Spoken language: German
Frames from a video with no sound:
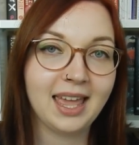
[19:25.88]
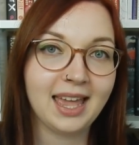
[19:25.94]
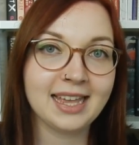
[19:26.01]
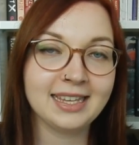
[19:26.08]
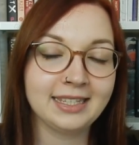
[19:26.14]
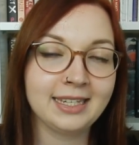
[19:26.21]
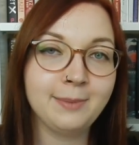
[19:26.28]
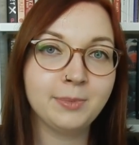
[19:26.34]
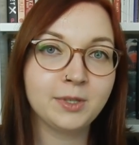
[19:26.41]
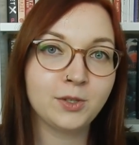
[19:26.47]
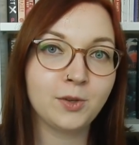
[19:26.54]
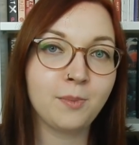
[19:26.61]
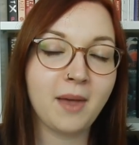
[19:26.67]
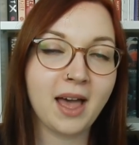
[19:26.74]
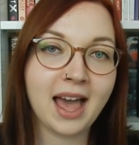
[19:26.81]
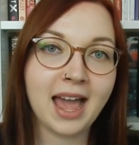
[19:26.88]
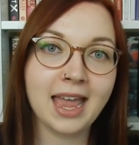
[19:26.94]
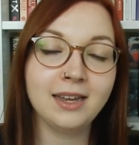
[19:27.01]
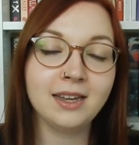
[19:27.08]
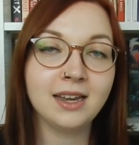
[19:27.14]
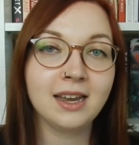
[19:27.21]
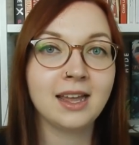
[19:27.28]
Es gibt zum
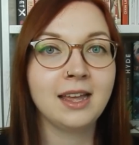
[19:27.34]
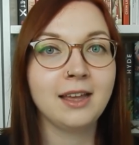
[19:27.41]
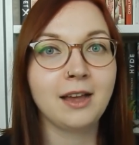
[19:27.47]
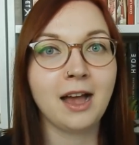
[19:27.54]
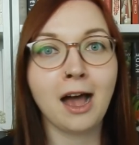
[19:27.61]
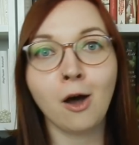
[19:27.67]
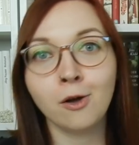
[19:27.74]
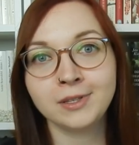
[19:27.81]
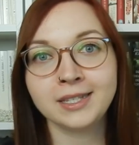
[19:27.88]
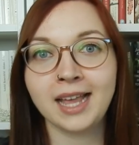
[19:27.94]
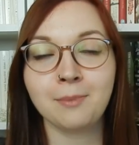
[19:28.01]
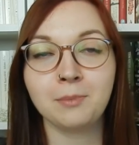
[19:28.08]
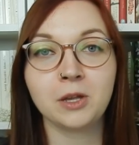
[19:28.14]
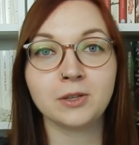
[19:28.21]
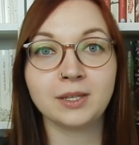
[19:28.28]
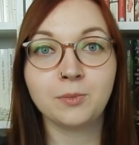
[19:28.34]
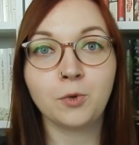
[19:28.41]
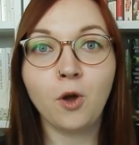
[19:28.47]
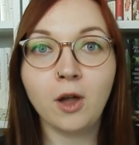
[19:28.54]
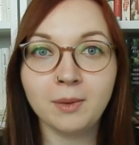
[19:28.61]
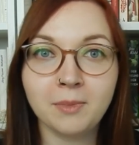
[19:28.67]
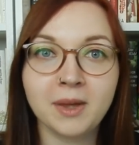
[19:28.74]
einen Ausgaben aus dem
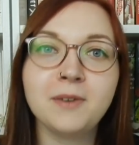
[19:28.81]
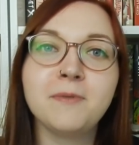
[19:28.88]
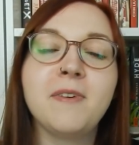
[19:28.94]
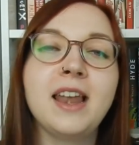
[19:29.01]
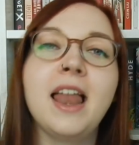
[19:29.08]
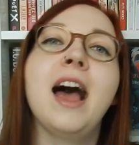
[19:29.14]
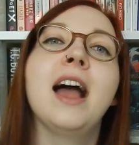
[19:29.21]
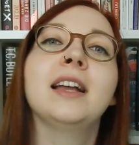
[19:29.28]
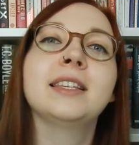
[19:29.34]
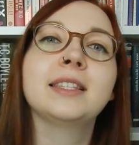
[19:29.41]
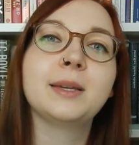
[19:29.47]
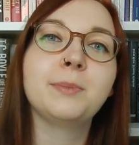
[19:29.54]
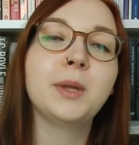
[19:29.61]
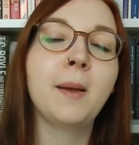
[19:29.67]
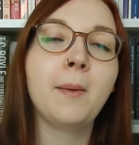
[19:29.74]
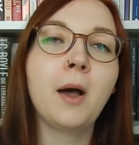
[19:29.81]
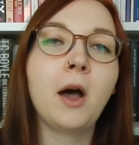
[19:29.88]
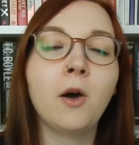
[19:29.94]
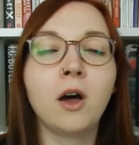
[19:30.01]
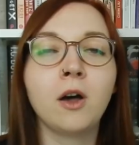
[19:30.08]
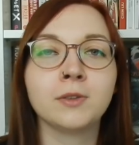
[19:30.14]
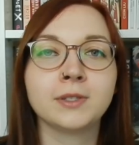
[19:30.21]
Goldmann Verlag, es gibt aber
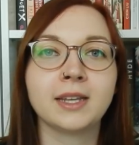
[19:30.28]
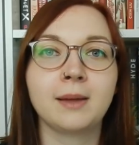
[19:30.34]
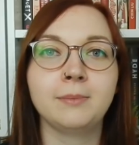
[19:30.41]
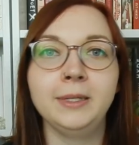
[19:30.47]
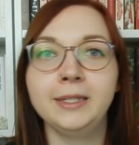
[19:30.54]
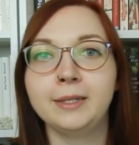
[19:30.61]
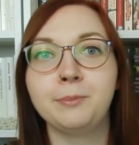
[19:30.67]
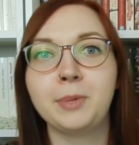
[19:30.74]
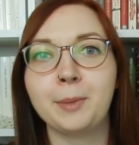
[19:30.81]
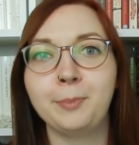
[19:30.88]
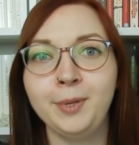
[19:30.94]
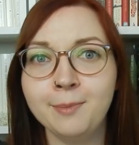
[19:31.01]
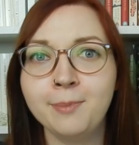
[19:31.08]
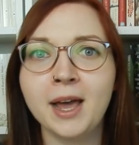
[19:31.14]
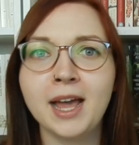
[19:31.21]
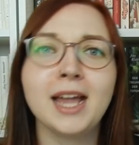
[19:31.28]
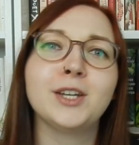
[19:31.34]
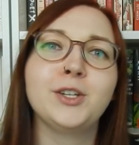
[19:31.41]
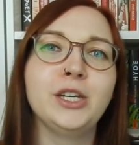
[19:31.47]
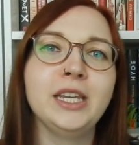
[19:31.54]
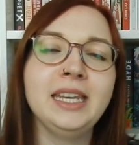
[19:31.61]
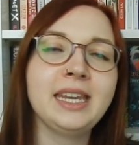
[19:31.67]
auch Ausgaben, die sind bei Piper
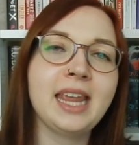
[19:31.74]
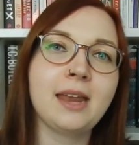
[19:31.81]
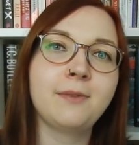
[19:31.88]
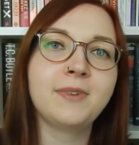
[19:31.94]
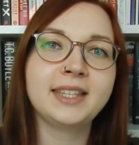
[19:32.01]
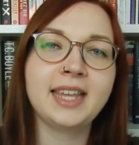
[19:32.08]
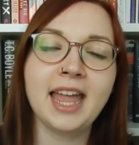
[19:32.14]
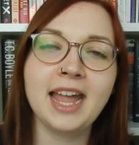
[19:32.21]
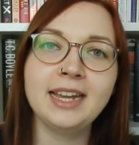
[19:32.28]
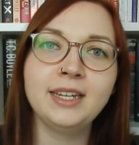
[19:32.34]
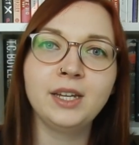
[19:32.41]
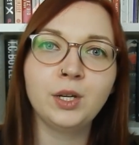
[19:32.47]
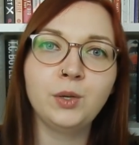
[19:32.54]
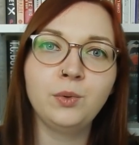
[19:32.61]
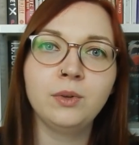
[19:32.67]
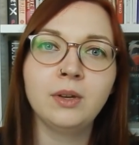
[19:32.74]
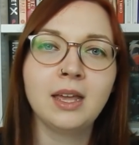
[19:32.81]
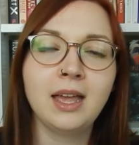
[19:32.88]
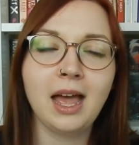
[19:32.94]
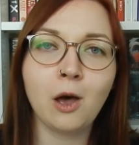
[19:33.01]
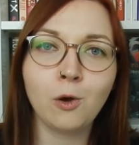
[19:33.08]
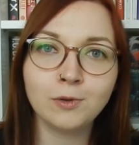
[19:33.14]
erschienen, die etwas älteren
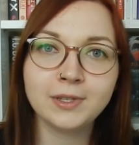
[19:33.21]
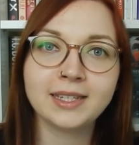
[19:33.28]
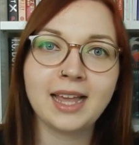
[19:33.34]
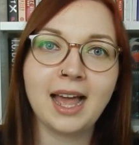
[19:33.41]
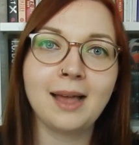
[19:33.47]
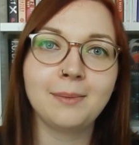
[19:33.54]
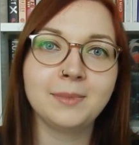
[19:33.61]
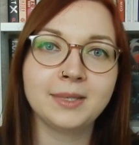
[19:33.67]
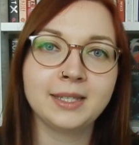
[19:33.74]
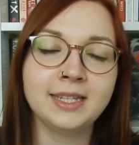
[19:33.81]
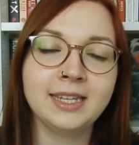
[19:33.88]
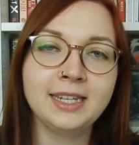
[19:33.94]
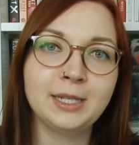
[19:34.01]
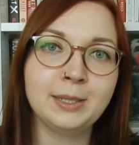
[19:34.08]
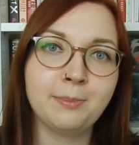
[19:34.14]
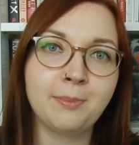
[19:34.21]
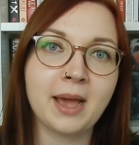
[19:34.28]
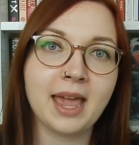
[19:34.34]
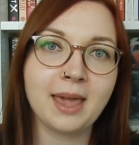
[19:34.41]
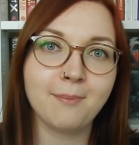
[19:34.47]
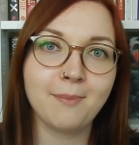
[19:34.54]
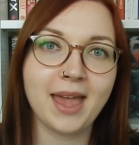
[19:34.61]
Ausgaben sind
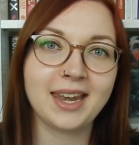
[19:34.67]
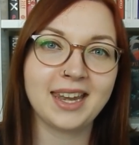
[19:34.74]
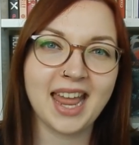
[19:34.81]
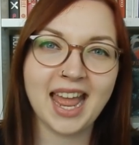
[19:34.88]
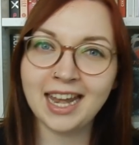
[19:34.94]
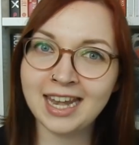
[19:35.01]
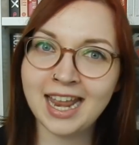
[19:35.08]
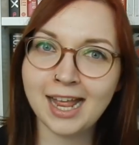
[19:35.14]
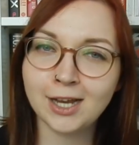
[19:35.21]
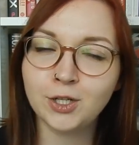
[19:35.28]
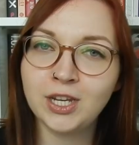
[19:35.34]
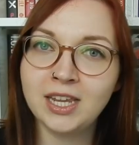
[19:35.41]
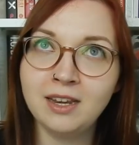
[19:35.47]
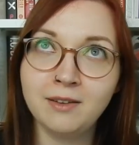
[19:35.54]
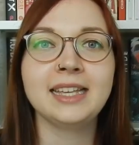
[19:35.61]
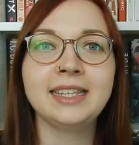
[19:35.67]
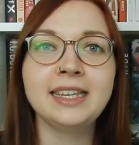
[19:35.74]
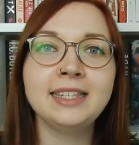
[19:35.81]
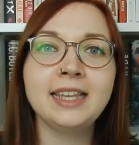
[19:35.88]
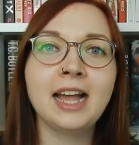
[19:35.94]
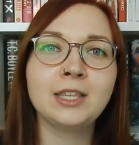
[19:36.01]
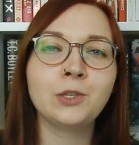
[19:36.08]
bei Manhattan erschienen. Es
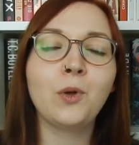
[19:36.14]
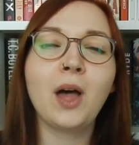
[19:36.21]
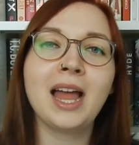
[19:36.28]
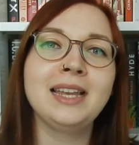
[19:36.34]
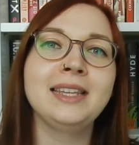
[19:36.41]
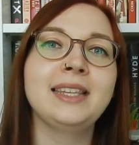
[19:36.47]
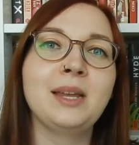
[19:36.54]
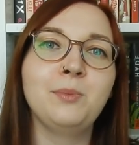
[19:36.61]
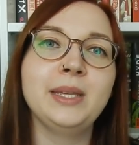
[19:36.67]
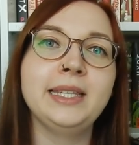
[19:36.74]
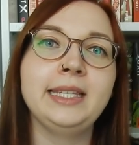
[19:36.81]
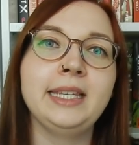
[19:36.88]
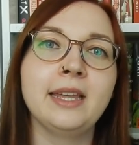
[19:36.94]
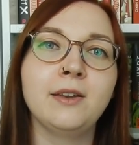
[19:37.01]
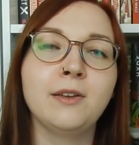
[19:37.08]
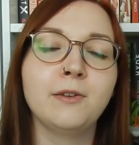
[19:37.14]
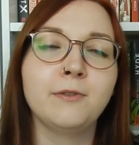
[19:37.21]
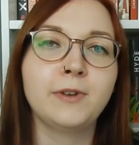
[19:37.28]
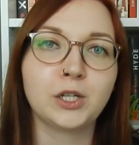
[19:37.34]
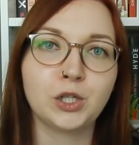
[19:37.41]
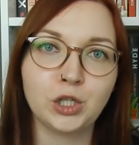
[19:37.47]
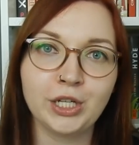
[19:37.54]
ist also alles ein bisschen
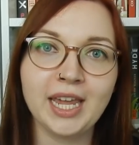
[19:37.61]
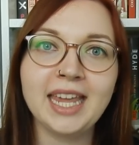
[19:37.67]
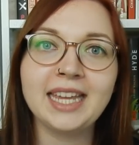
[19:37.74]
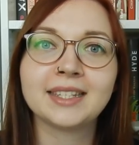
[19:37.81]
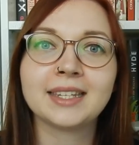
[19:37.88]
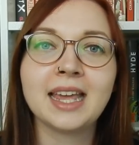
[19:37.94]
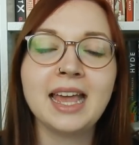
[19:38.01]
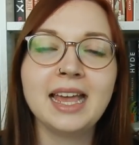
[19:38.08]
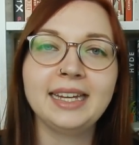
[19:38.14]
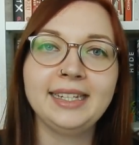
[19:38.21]
verstrickt.